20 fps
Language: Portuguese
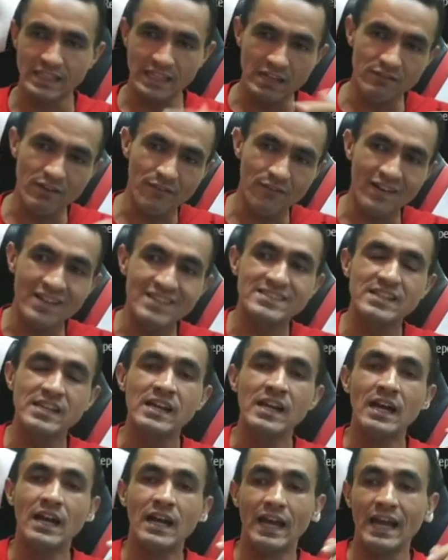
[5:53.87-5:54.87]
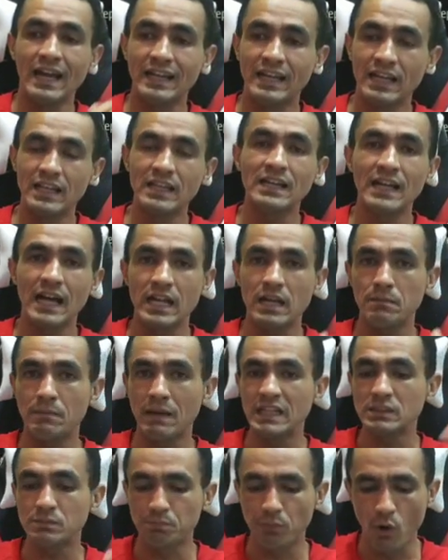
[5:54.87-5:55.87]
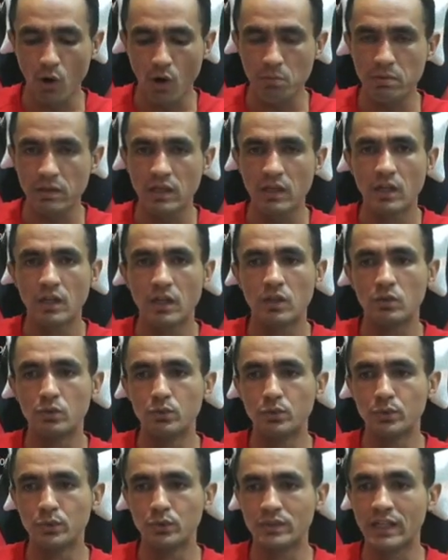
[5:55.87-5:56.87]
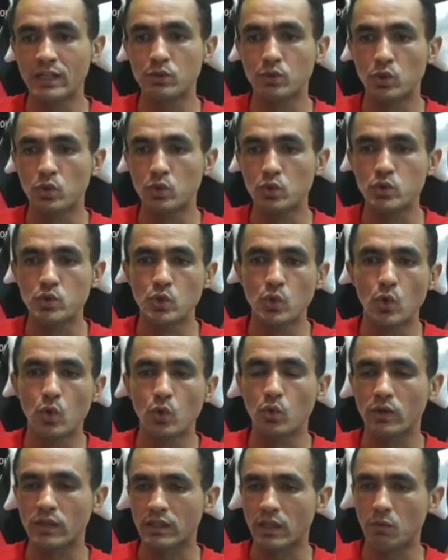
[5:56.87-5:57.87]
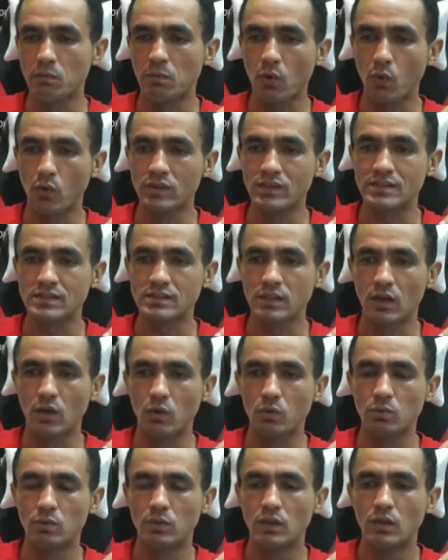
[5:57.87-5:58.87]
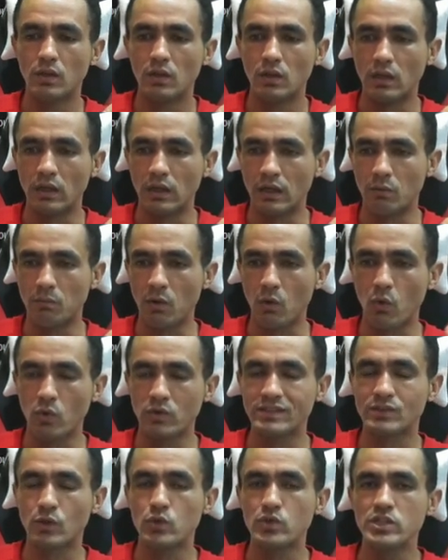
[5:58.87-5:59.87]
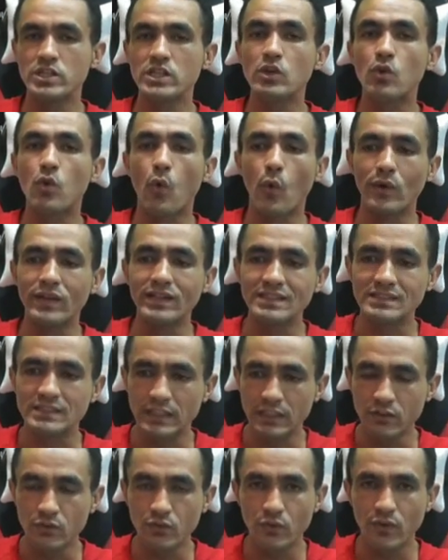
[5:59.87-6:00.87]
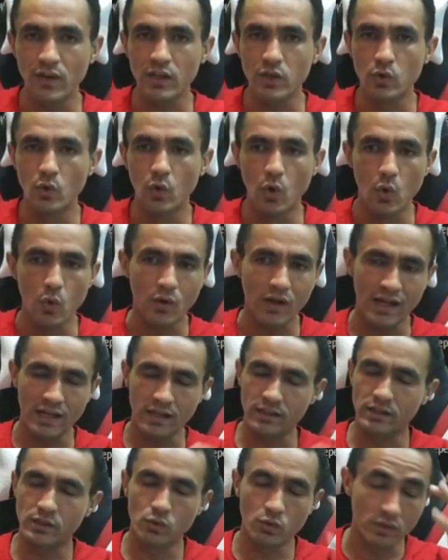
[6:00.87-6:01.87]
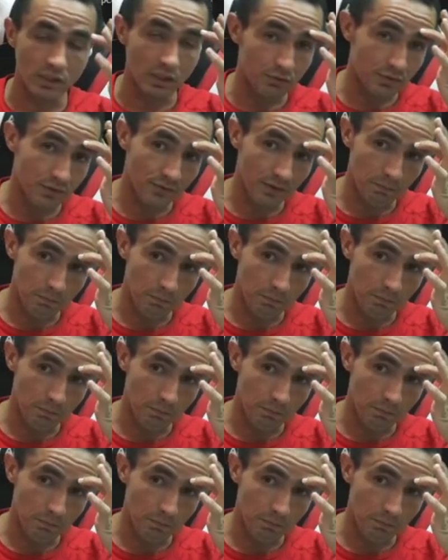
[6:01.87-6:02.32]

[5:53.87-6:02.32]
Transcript: Quem vai fazer é aquele cara mais pobre do dentro do jogo, que tem uma condição a uma condição de coins inferior, o cara que não tem FIFA